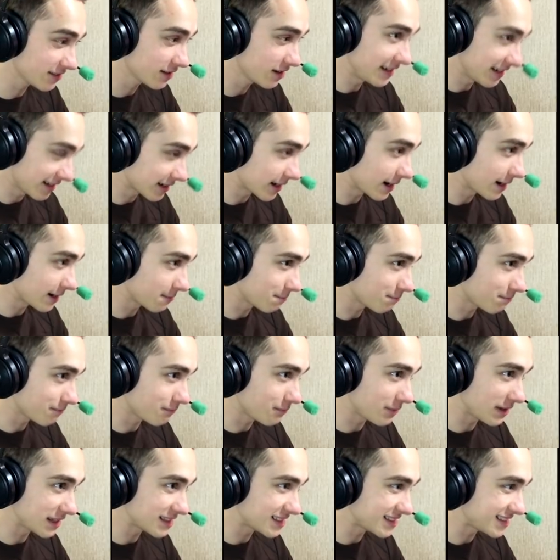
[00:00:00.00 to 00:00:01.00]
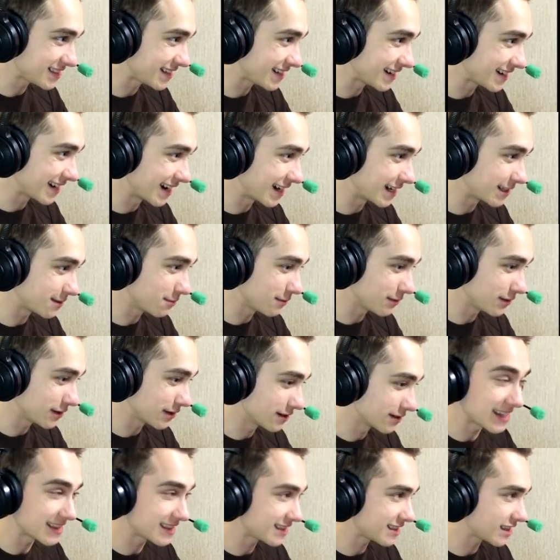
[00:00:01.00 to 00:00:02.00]
Или игра предостерегает
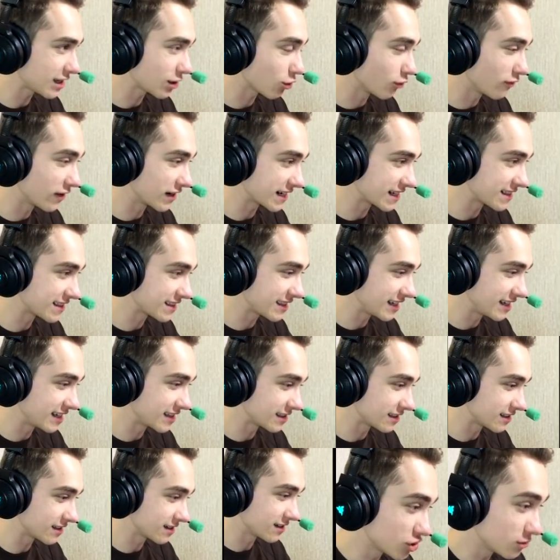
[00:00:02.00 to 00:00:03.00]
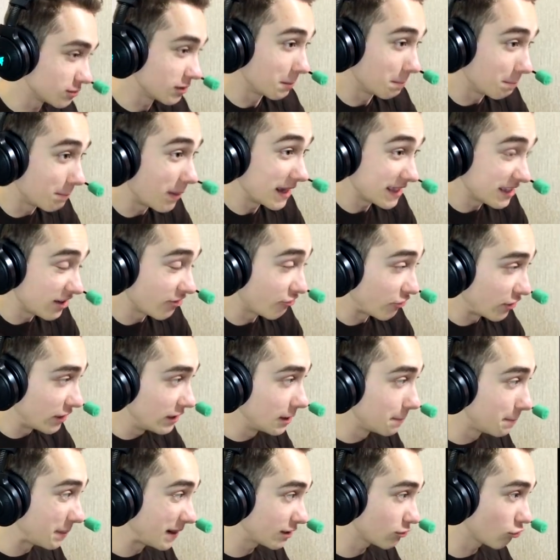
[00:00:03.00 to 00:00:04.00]
меня от такого контента, чтобы баги,
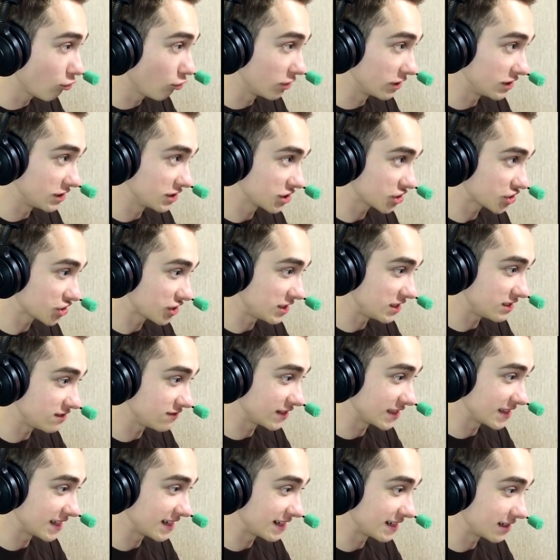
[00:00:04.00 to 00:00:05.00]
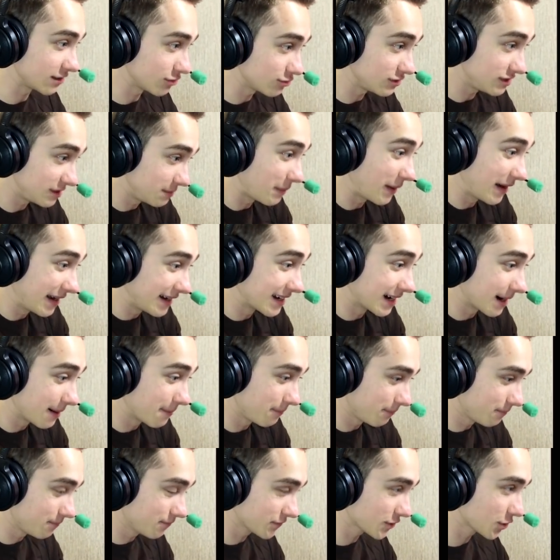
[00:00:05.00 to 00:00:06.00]
фейлы, приколы не нашлись в этой игре? Типа
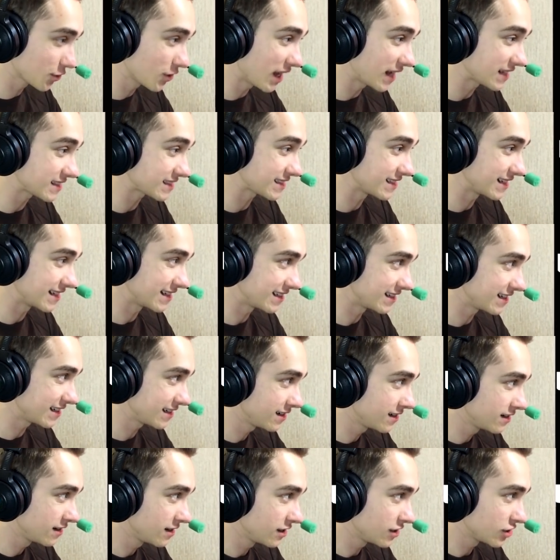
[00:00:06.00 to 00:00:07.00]
игра классная, да?